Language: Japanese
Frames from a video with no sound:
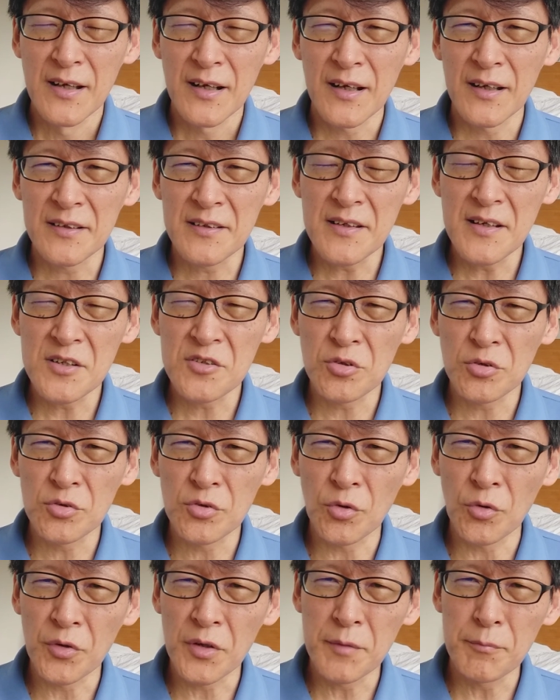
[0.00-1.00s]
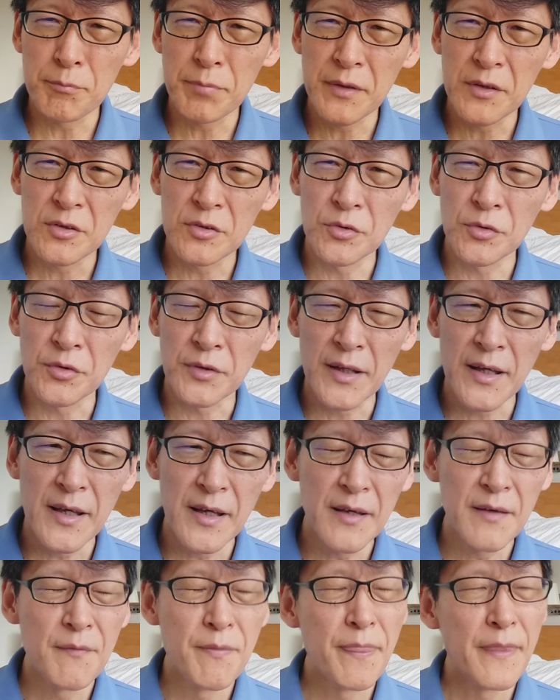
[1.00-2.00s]
か庭ちょっとオリンピックを
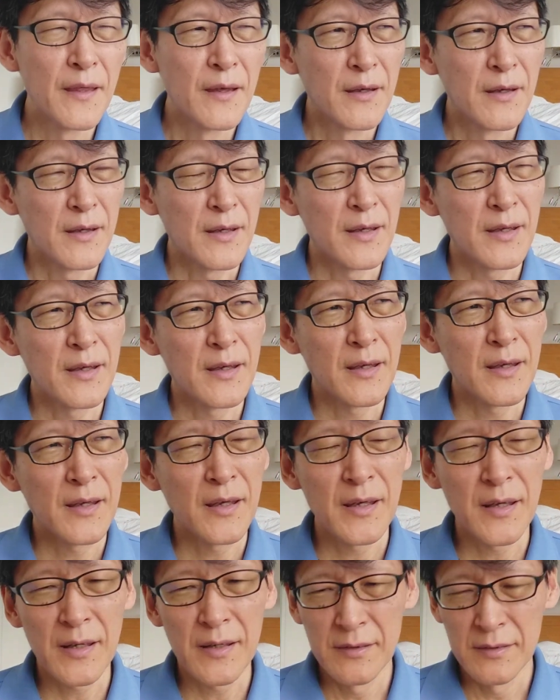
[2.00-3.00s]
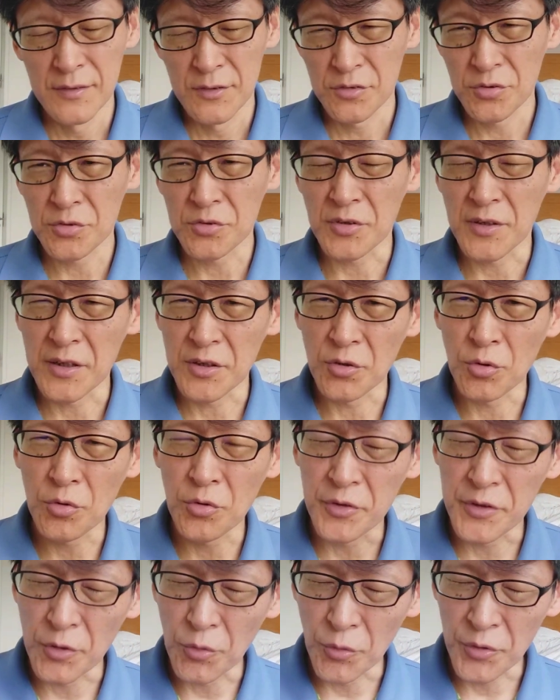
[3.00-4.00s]
ね、えー、ちょっとね、
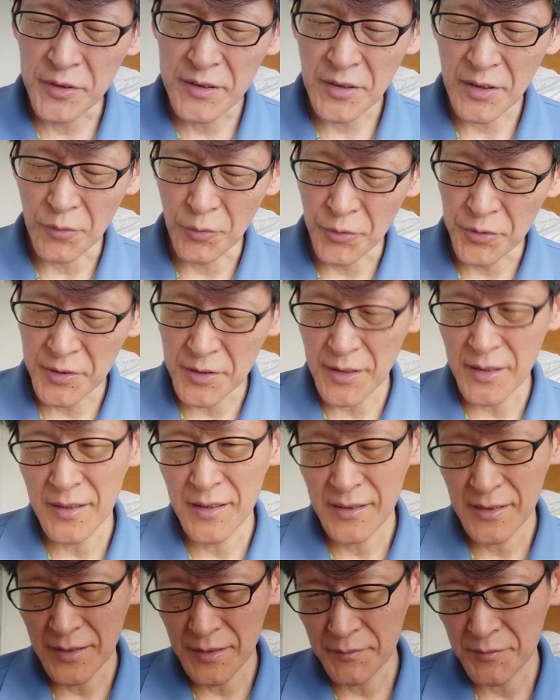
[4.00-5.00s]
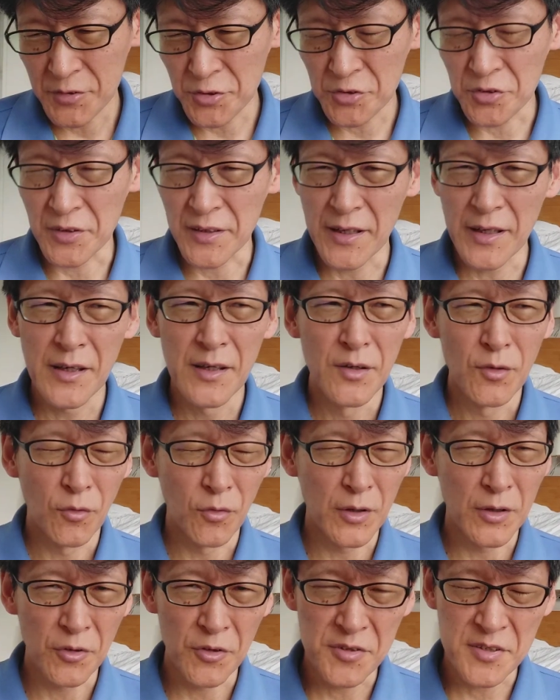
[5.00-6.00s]
横に置いて、置いて、えー、ちょっとね、
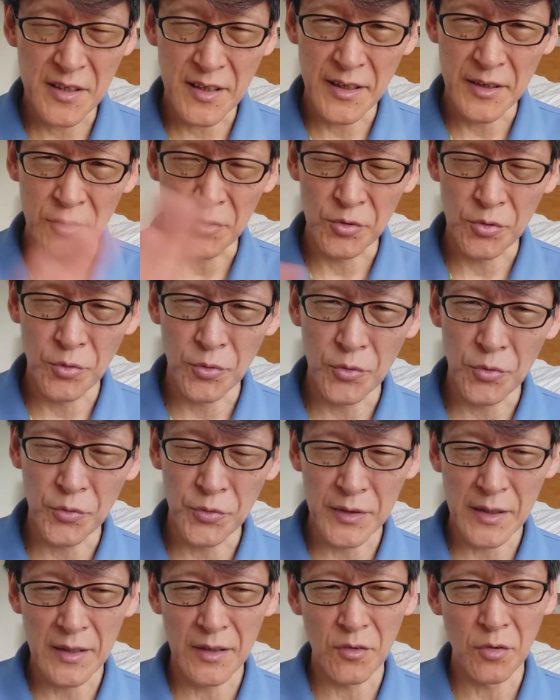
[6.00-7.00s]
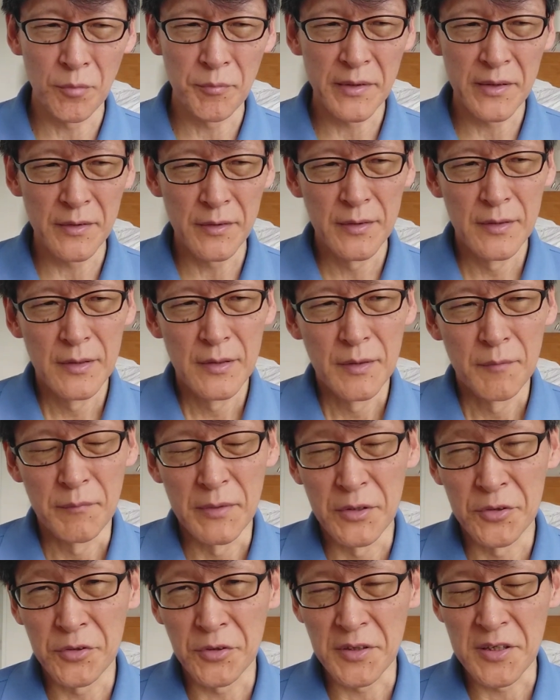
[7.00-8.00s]
他の世界の動向なんかを見る
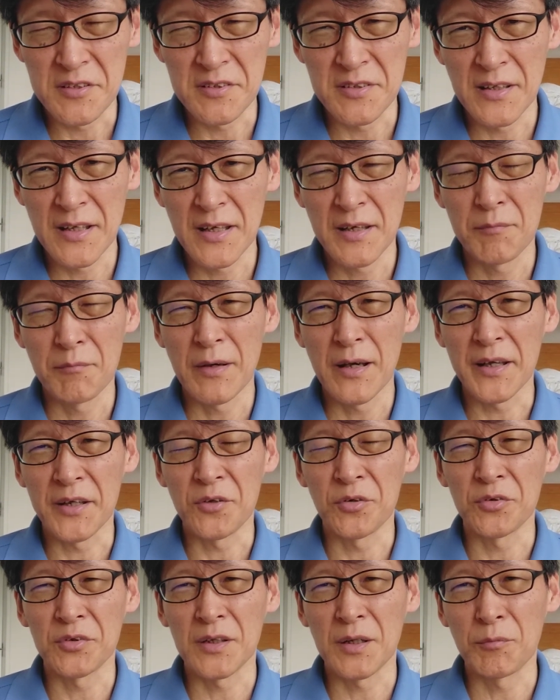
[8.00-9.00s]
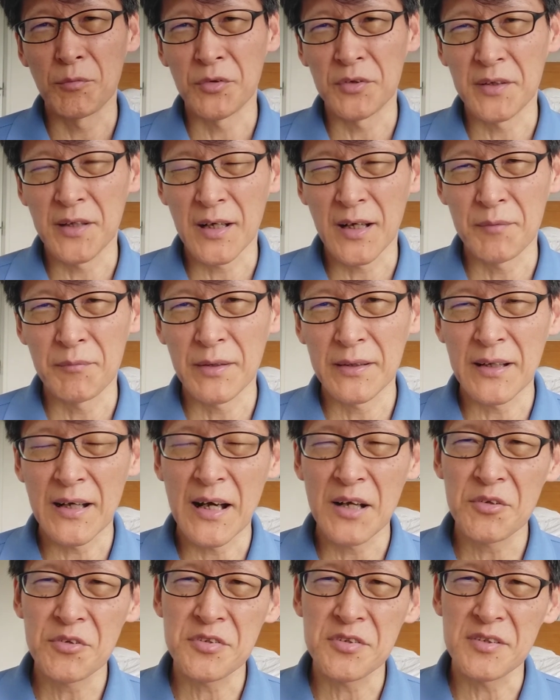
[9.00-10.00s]
見るとですね、まあいろんな問題がま
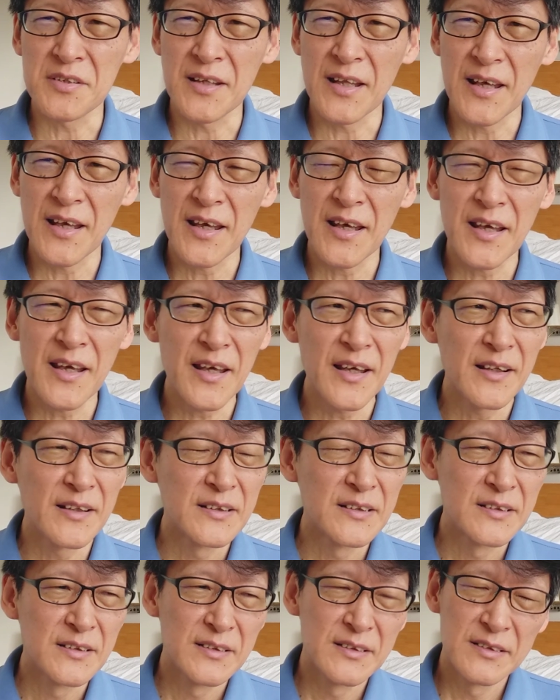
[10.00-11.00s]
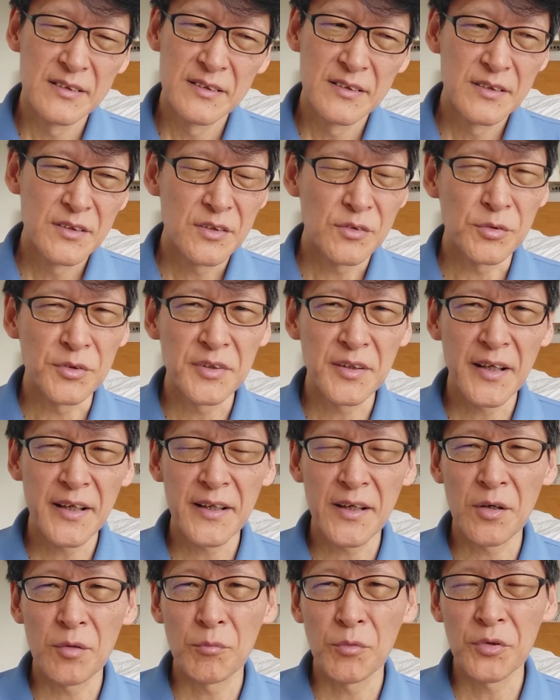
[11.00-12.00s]
だあるしね、
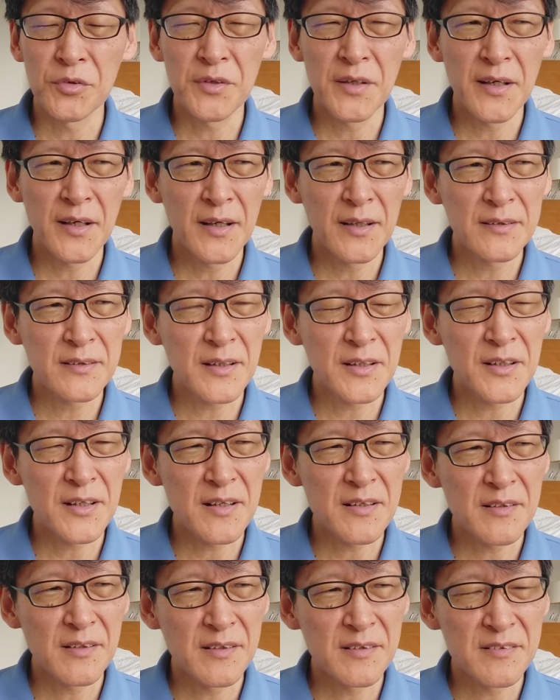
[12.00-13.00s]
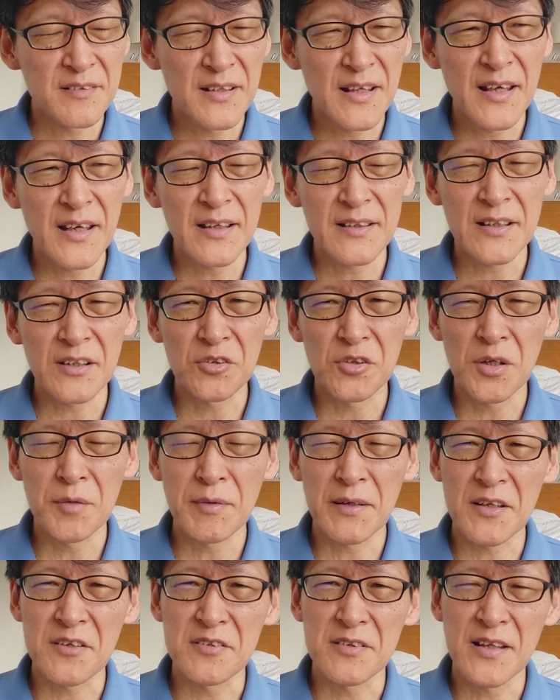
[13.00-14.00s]
ウクライナの問題があったりですね、例え
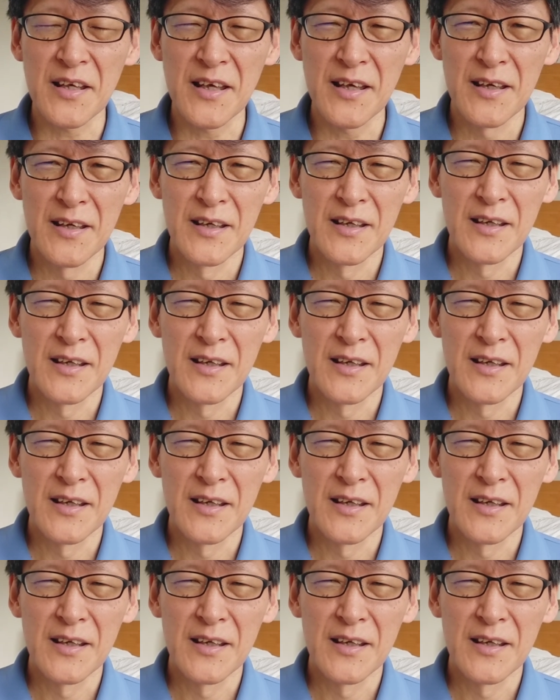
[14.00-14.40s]
ばですね、